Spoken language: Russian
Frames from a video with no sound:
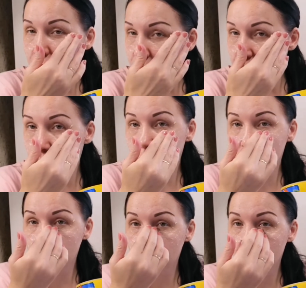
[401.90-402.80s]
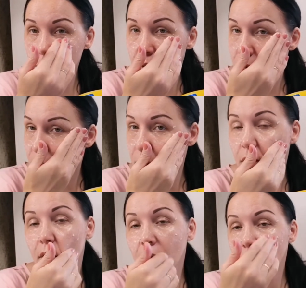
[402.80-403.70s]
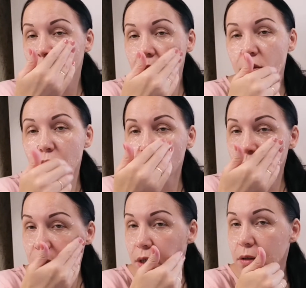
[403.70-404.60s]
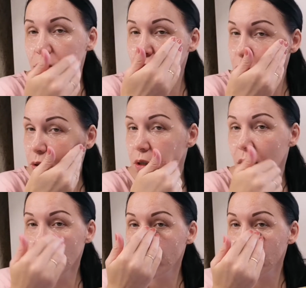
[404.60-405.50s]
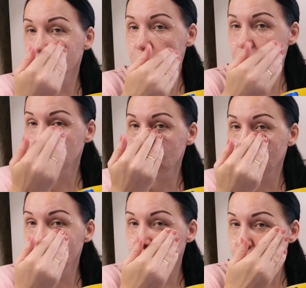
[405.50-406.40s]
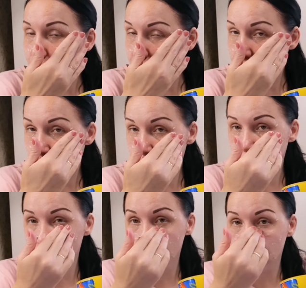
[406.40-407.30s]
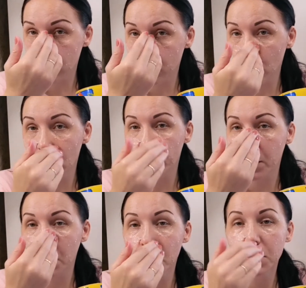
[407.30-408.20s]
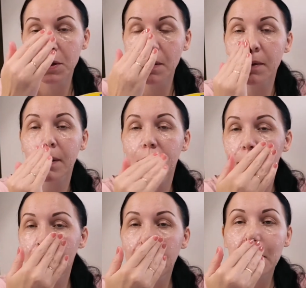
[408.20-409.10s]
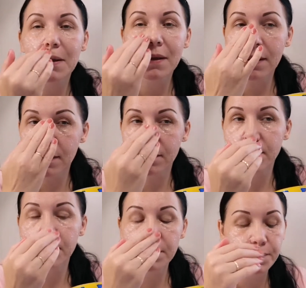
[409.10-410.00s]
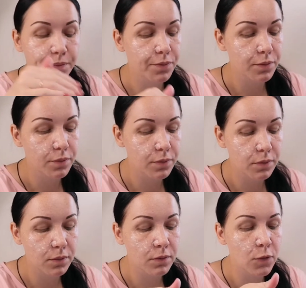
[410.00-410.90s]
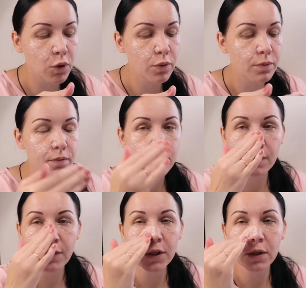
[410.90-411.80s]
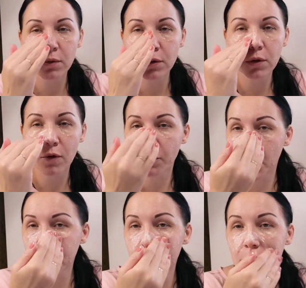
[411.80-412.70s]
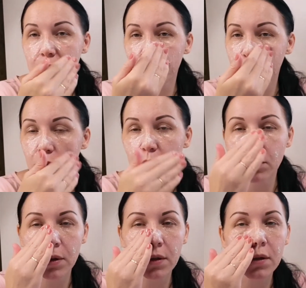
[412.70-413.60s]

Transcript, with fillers: так. Так что вот так, девчонки, как получилось, так получилось. В общем, ребенок принес. И, ну, выкинуть ее в подъезд и потом